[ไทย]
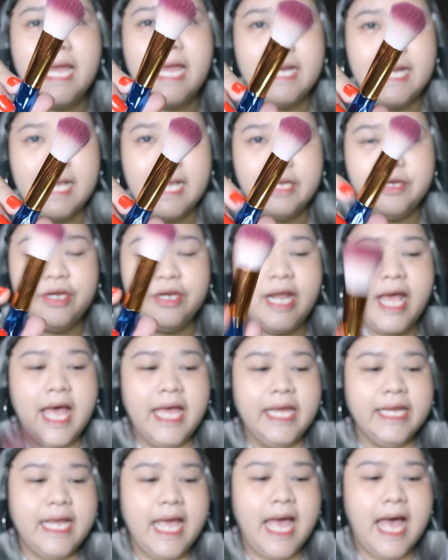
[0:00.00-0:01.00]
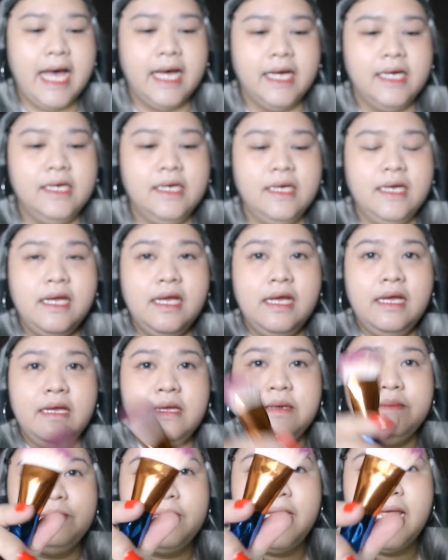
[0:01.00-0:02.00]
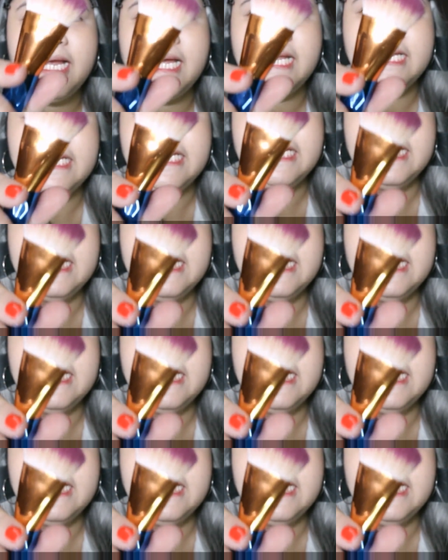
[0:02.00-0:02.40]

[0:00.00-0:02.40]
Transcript: ไฮไลท์ก็ได้ค่ะแปรงอัน